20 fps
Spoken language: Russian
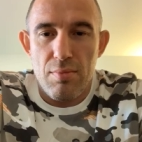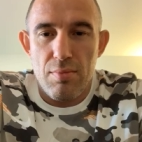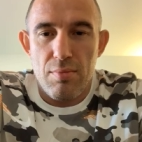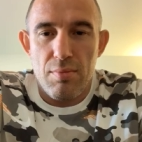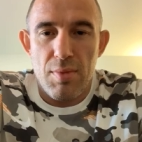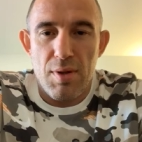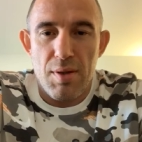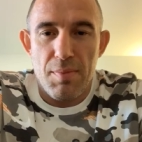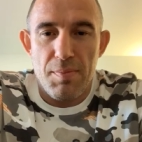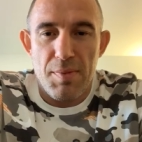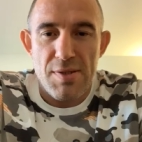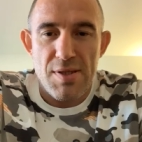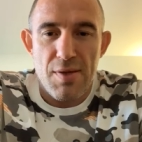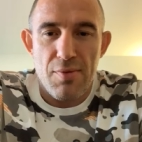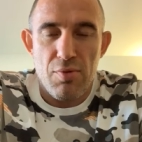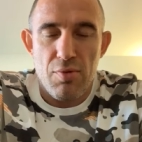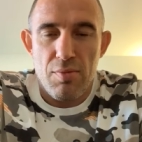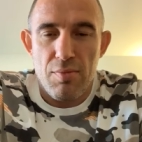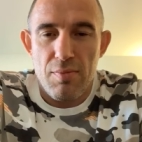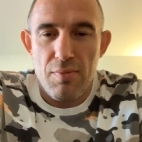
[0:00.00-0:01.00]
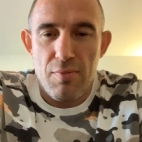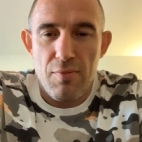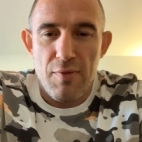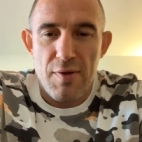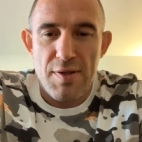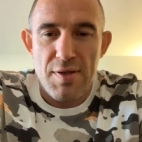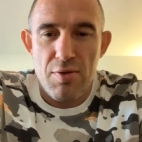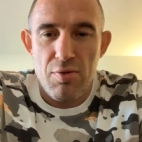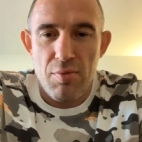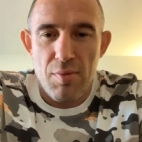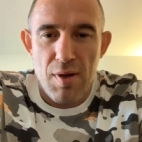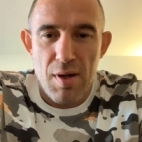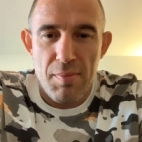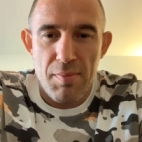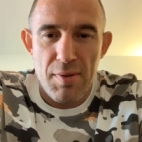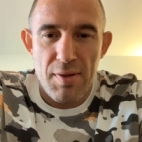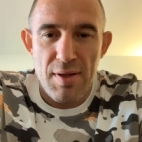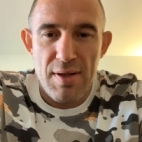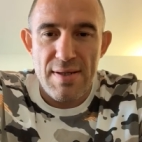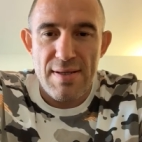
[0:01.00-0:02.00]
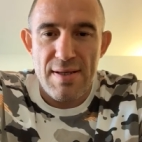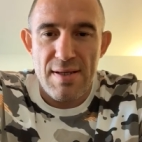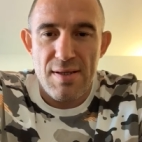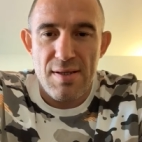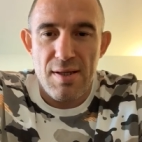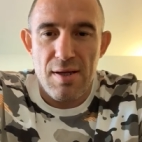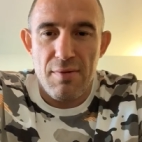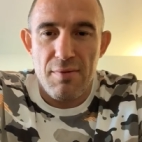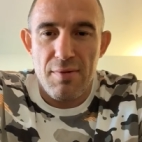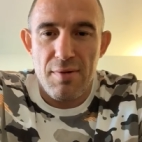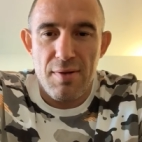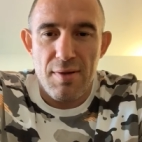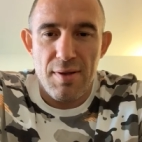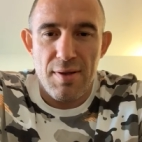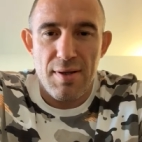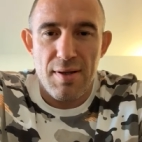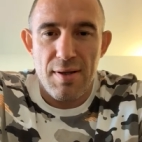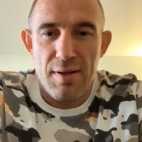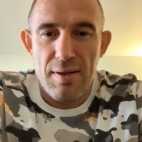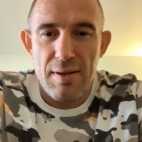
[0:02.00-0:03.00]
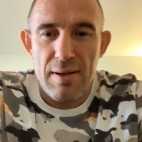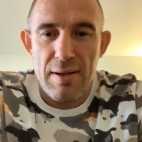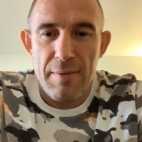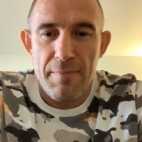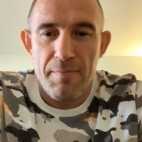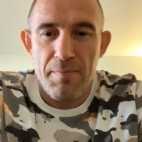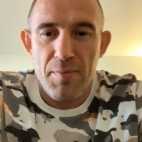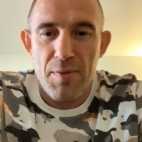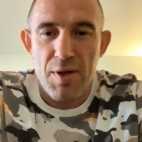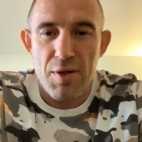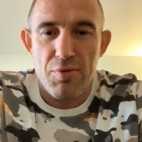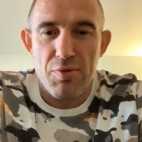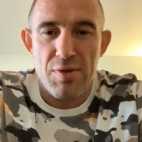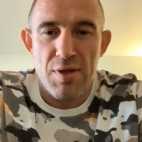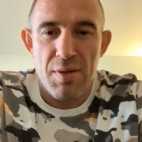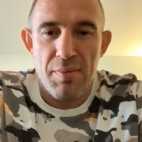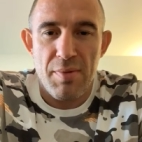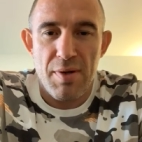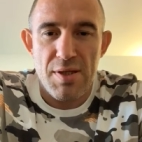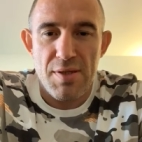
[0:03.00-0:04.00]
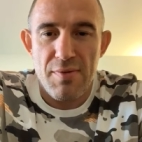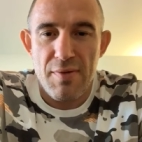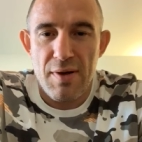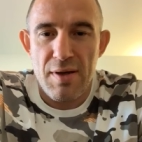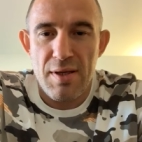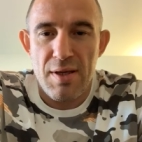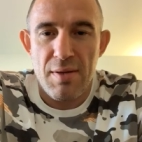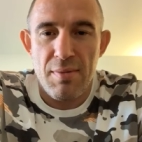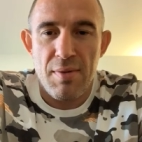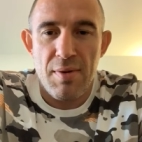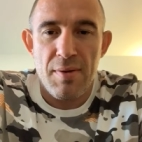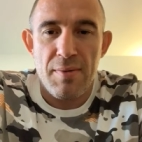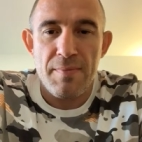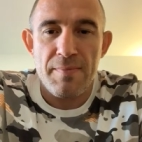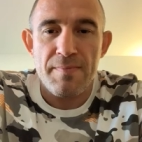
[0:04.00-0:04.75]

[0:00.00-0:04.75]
мы позовем в основном как бы наш состав и так далее, те, кто занимается в Академии.